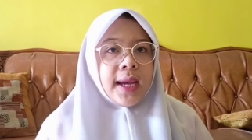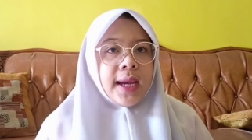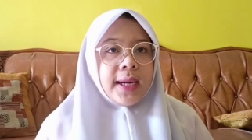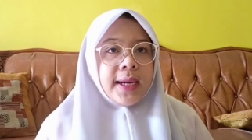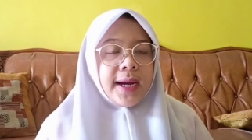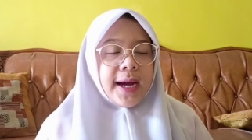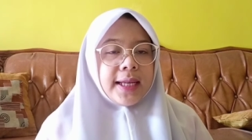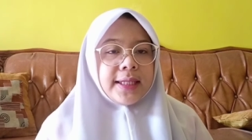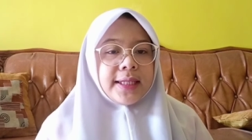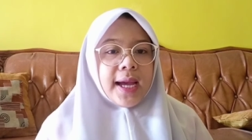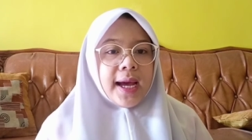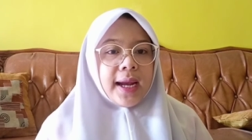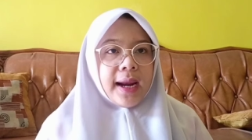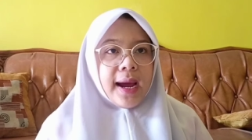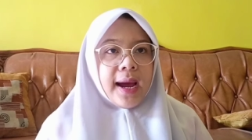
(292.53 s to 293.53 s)
dengan
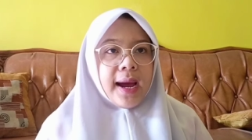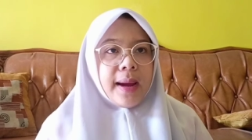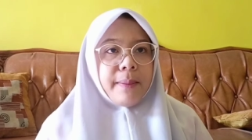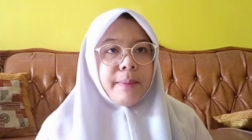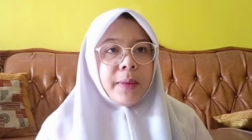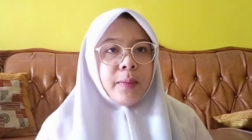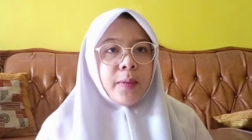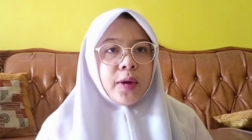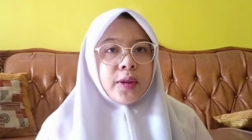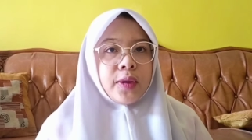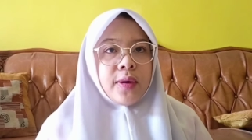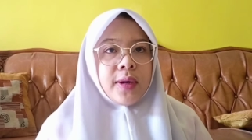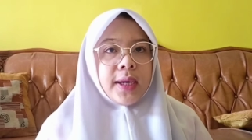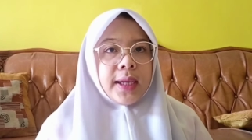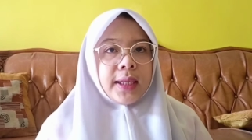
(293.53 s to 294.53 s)
cara
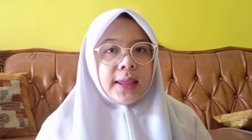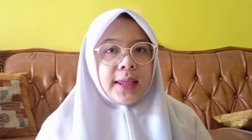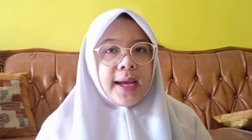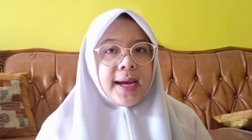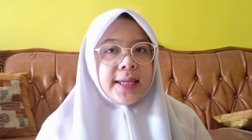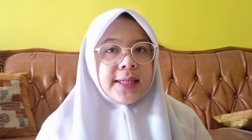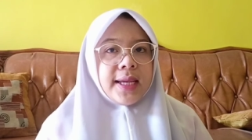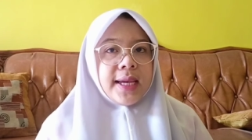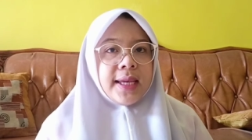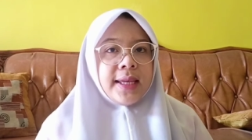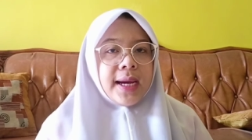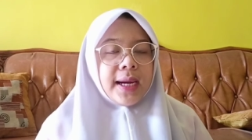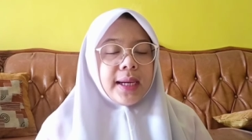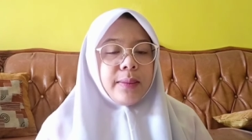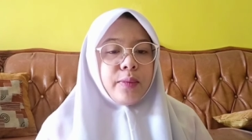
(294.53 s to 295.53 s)
memotong kertas
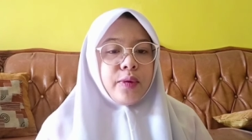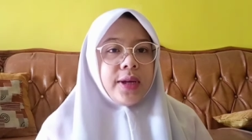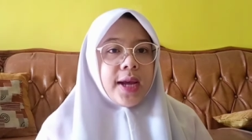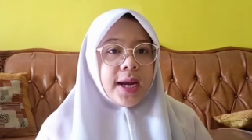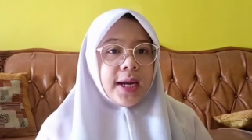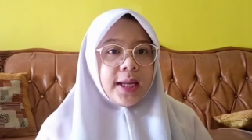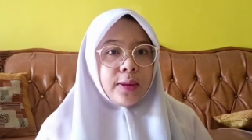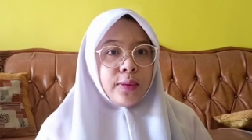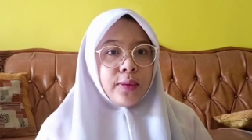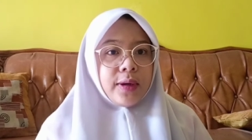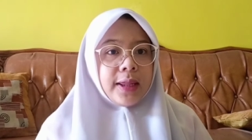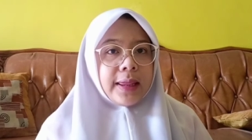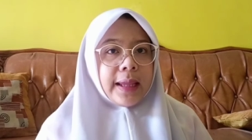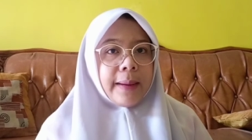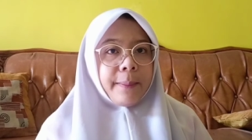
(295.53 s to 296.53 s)
yang kemudian itu
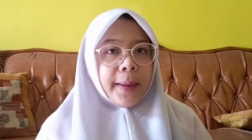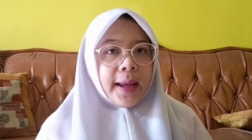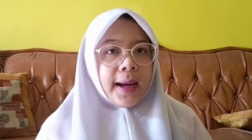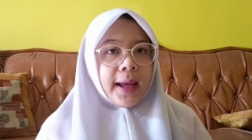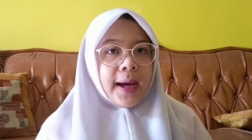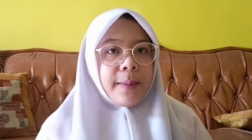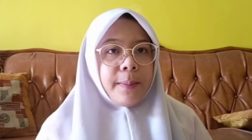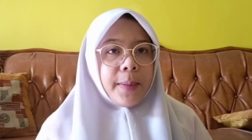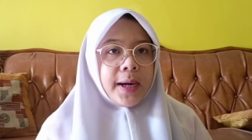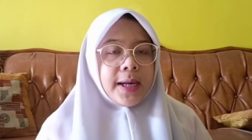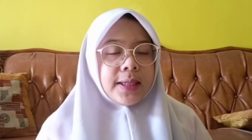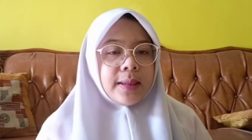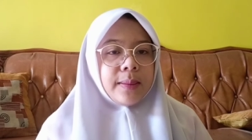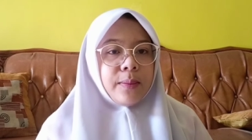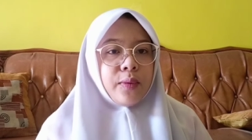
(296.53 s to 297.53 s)
ditempelkan pada
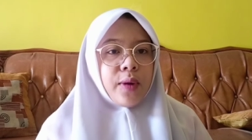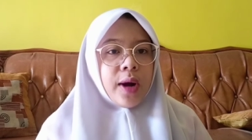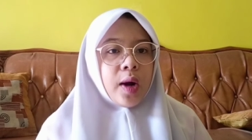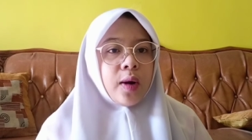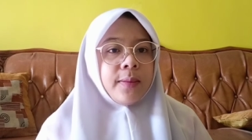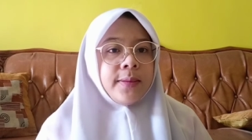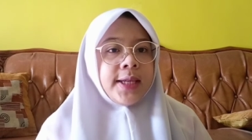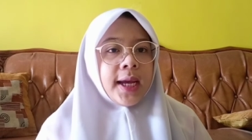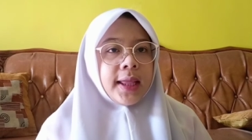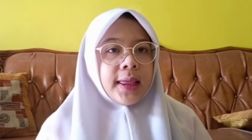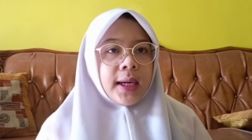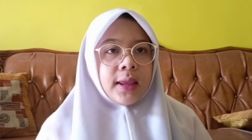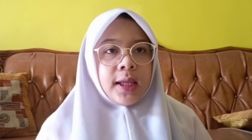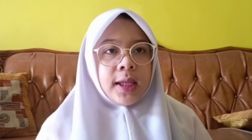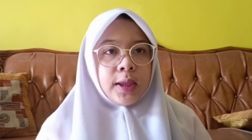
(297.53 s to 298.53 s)
sebuah objek
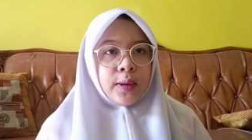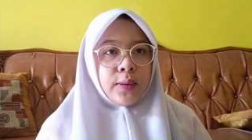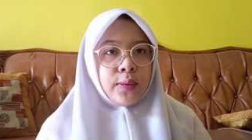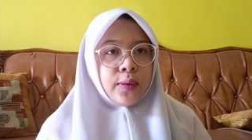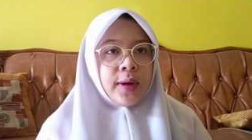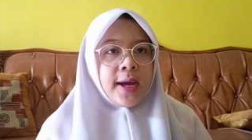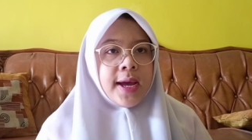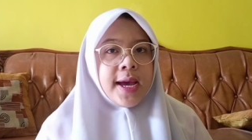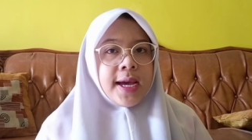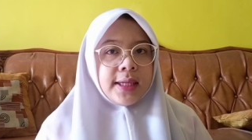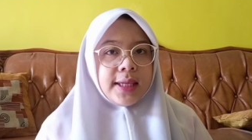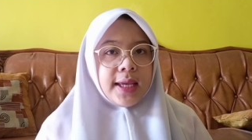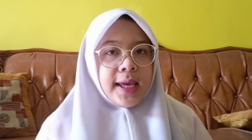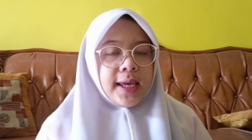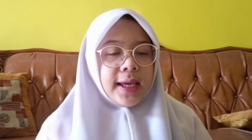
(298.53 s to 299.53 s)
tertentu
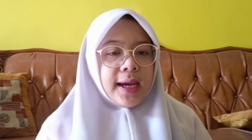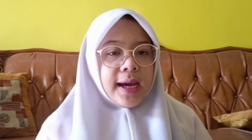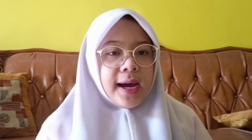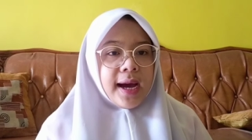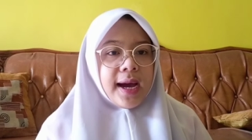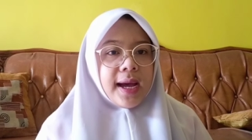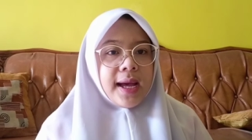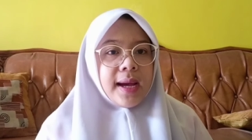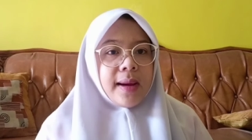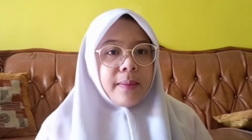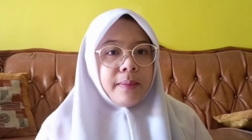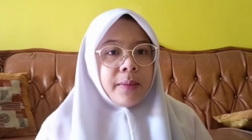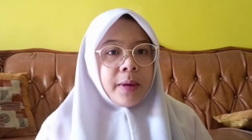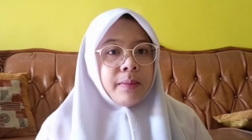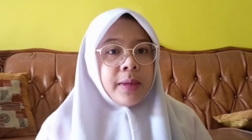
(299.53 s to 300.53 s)
sehingga
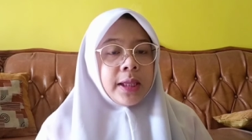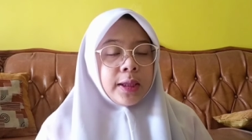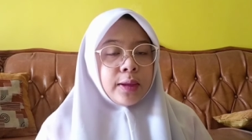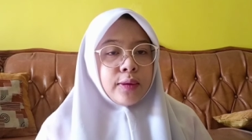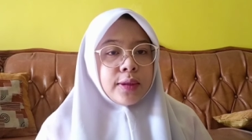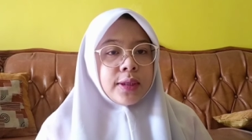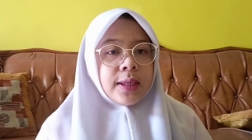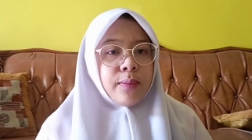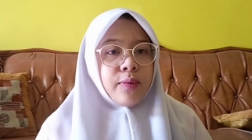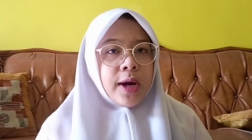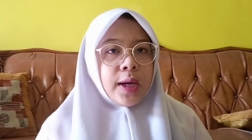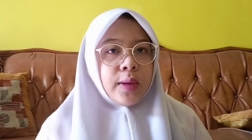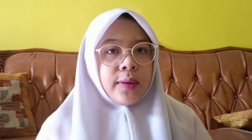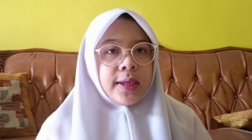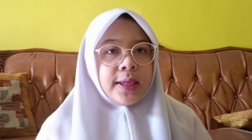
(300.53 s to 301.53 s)
membentuk sebuah
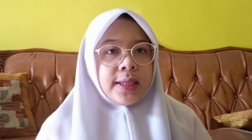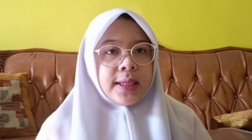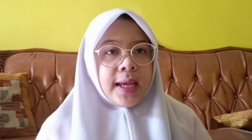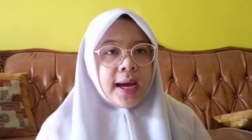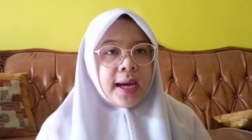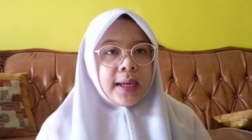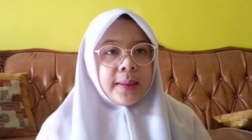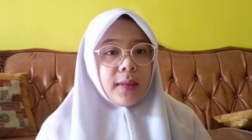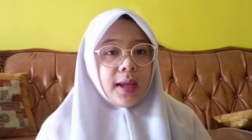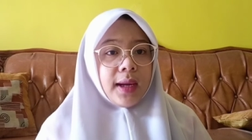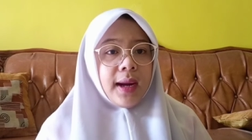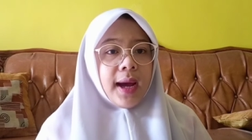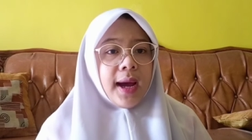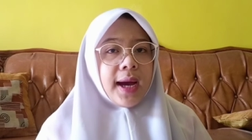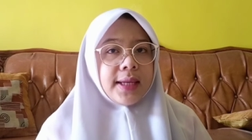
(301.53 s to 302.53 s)
lukisan.
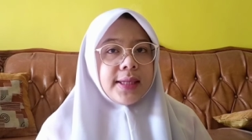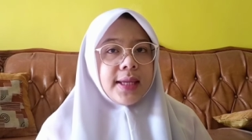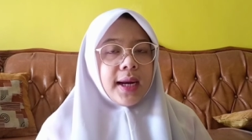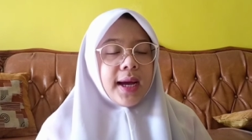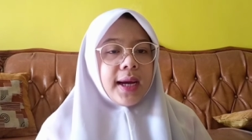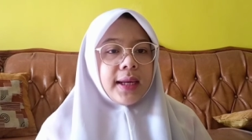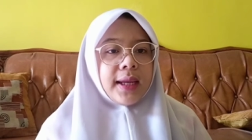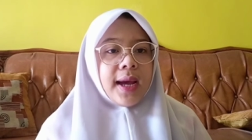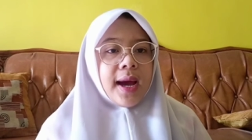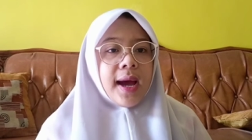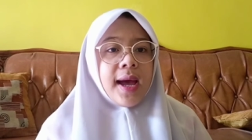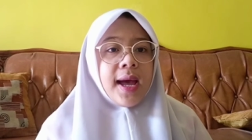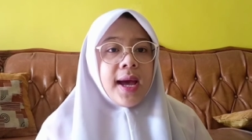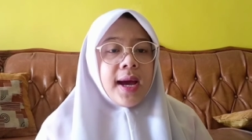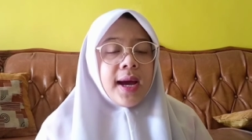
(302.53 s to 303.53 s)
Nah, hasil karya
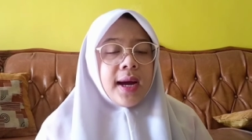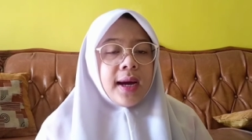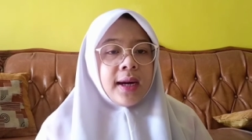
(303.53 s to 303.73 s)
e,